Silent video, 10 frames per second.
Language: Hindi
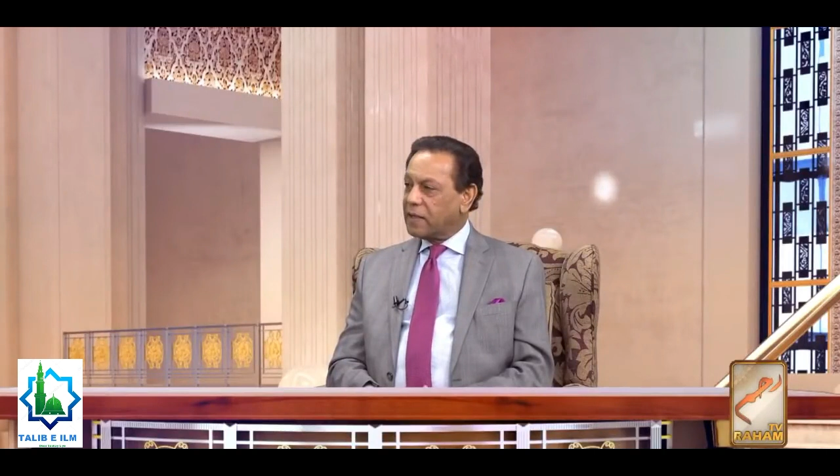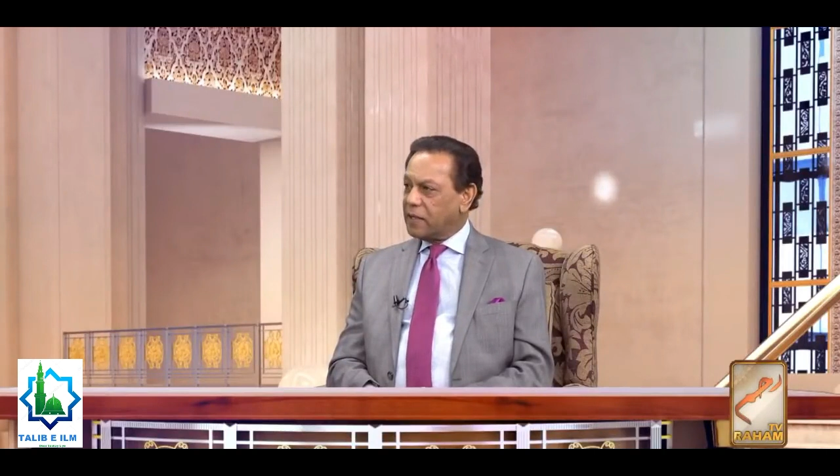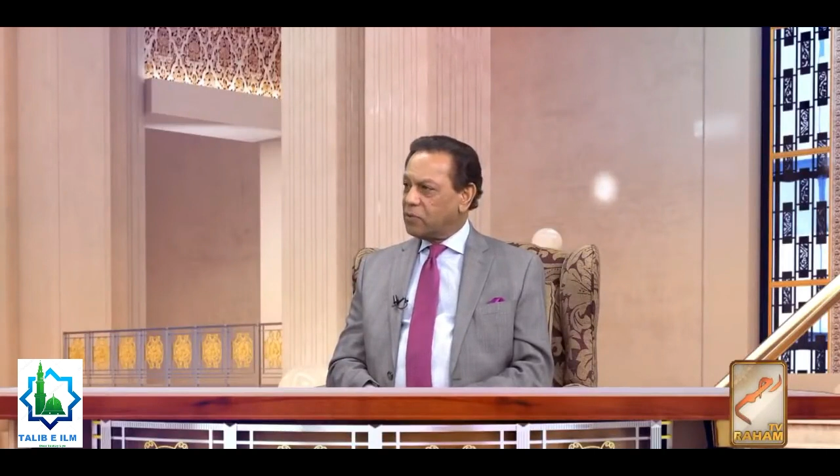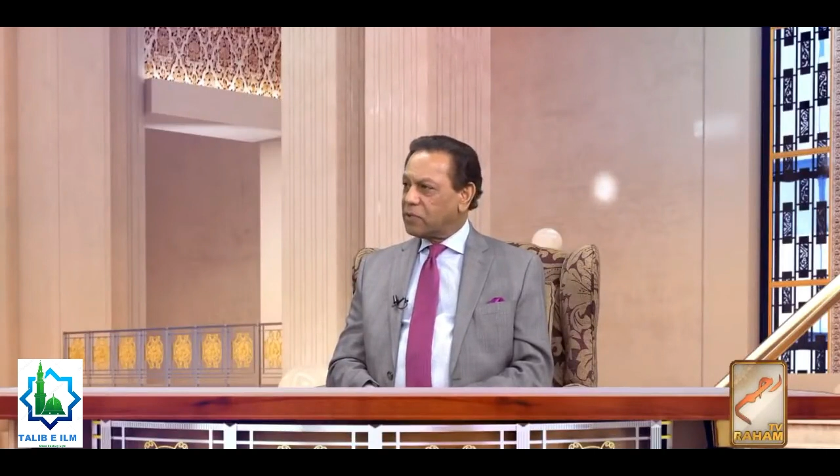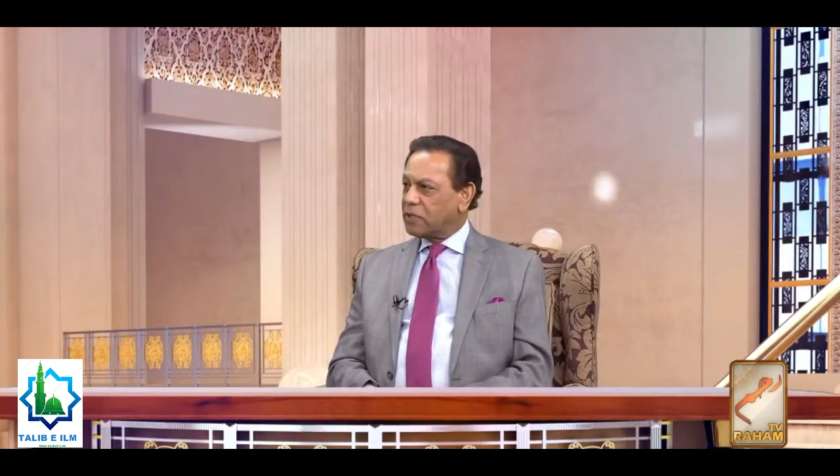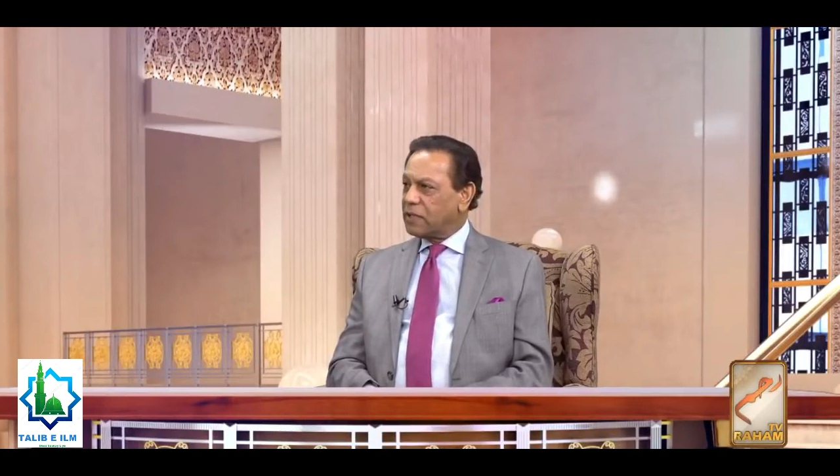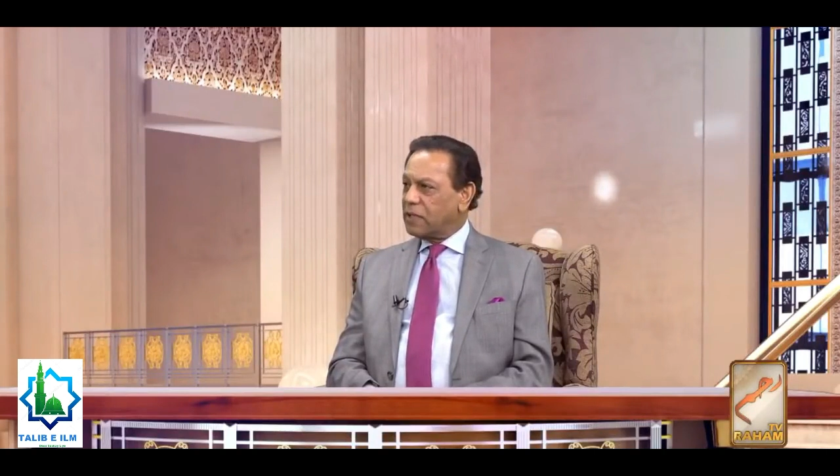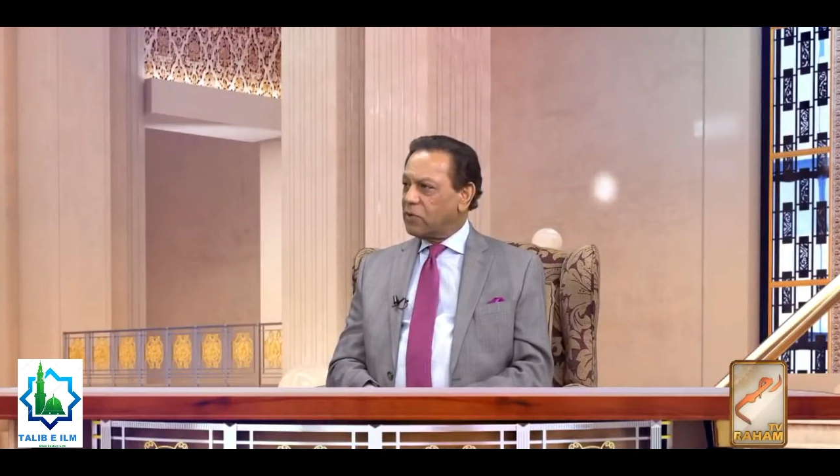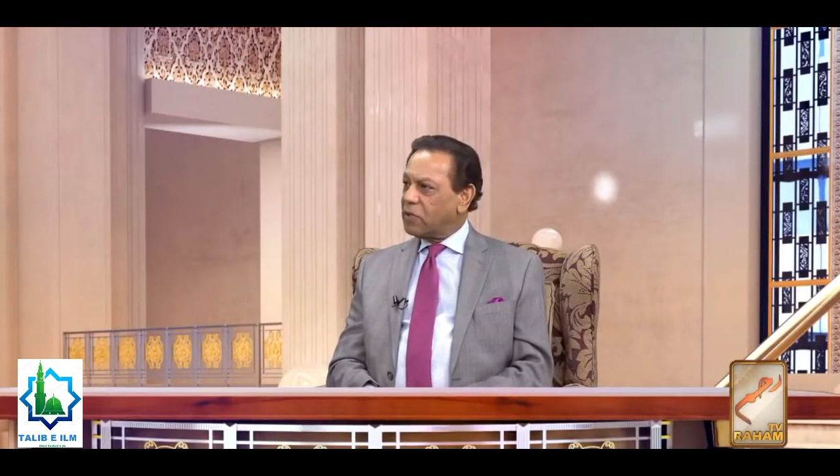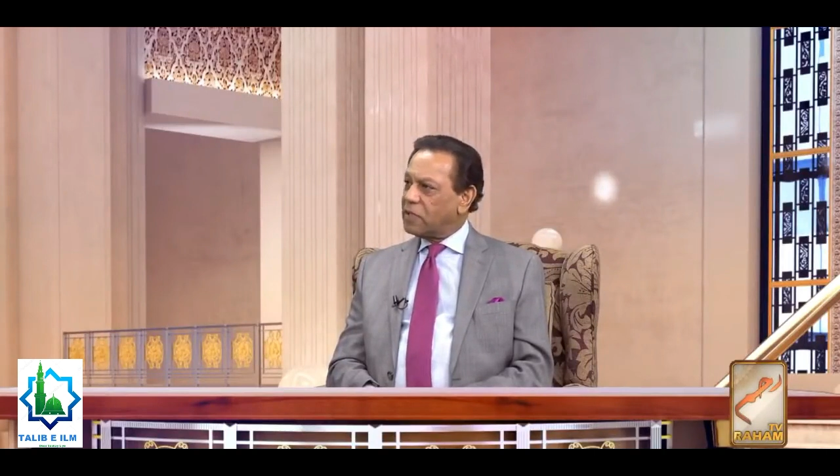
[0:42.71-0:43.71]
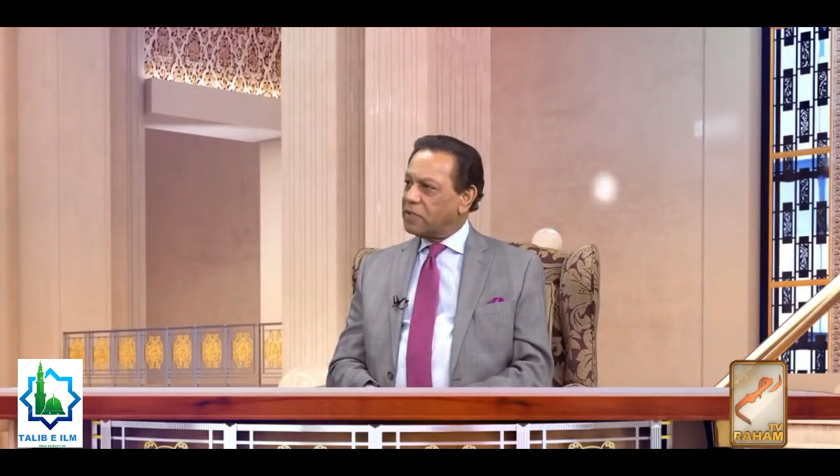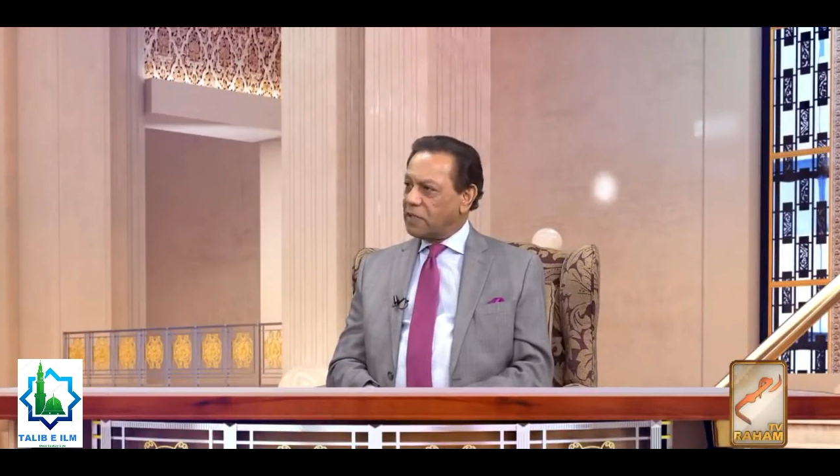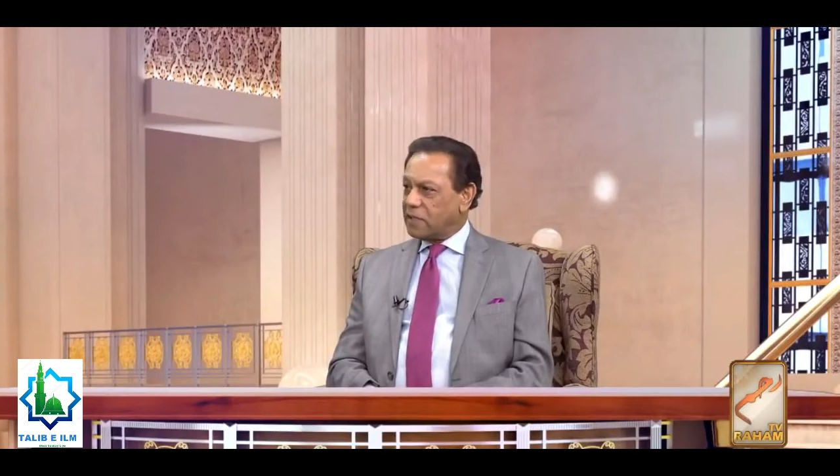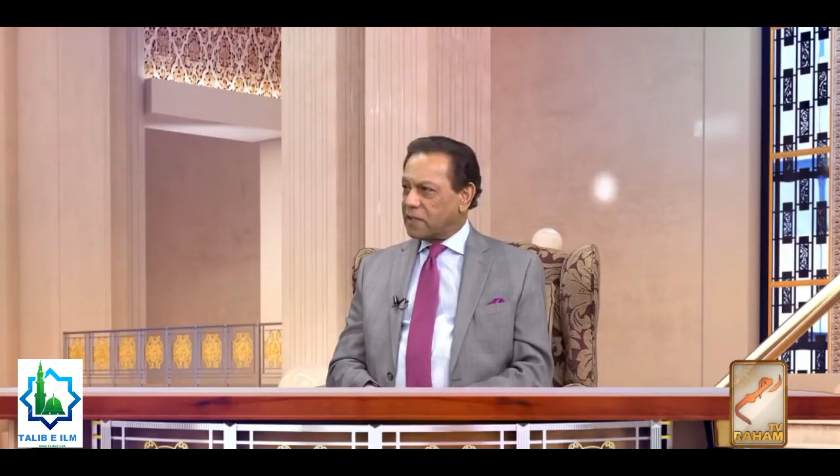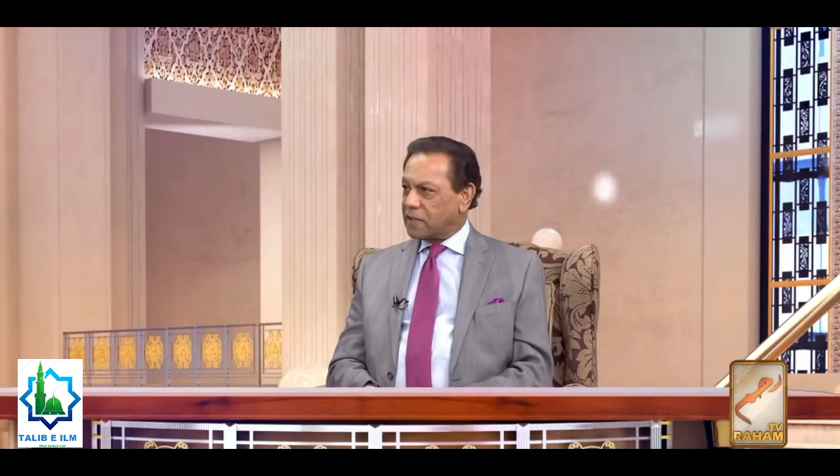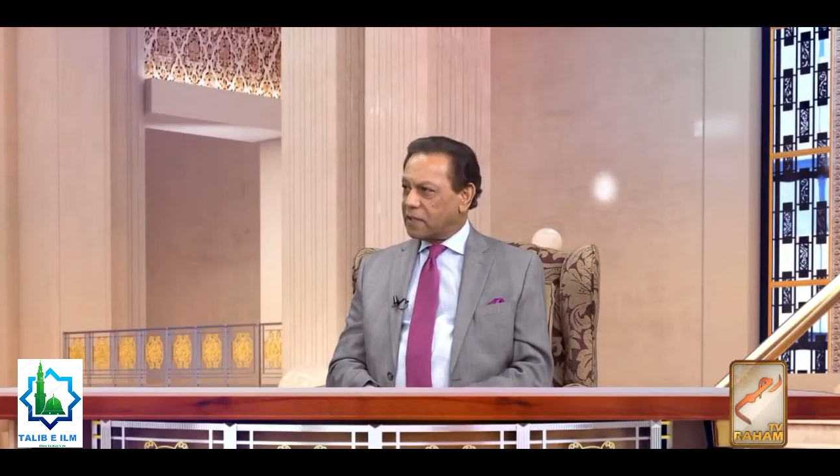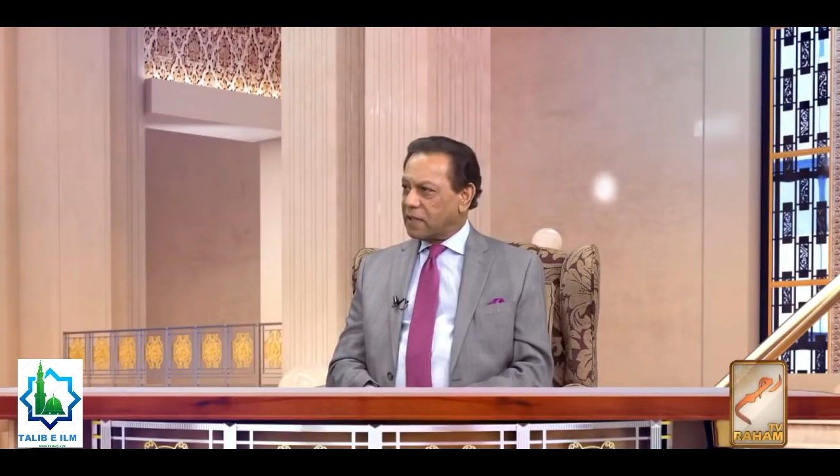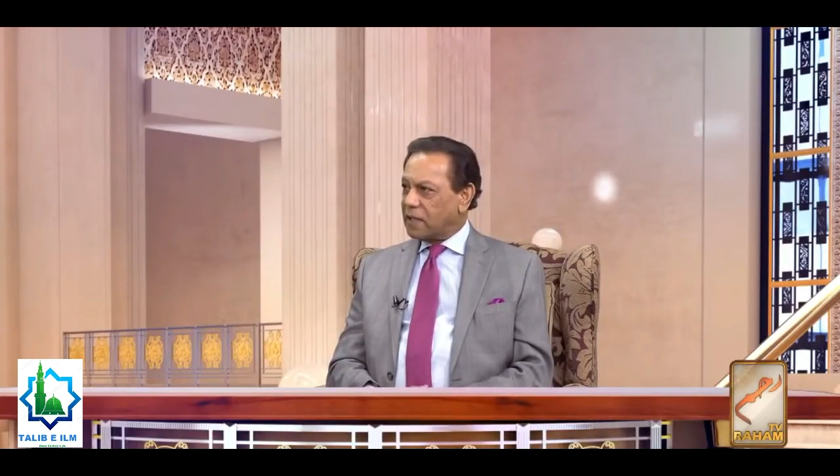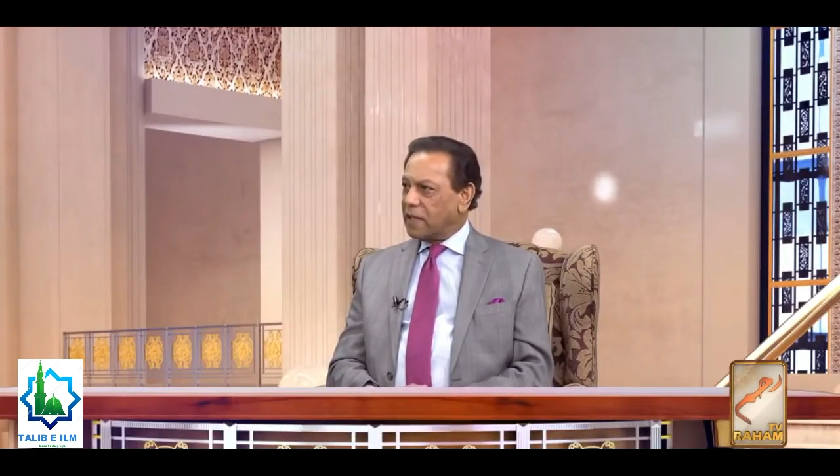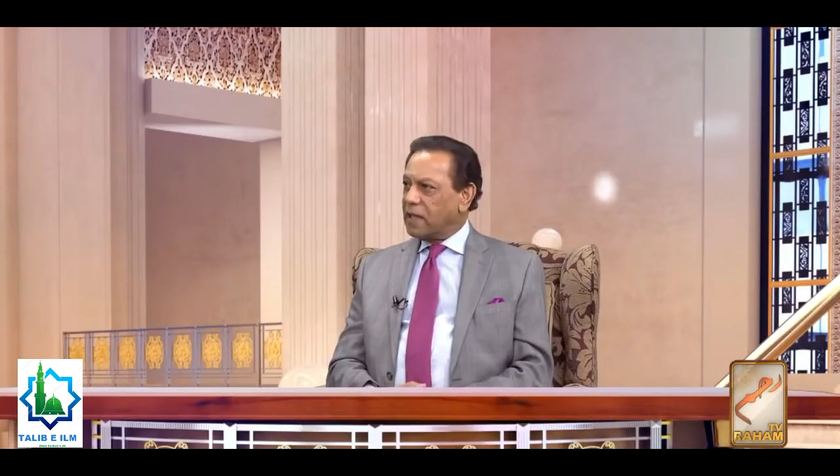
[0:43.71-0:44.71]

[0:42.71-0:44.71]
खड़े हो सकते हैं और ना चल सकते हैं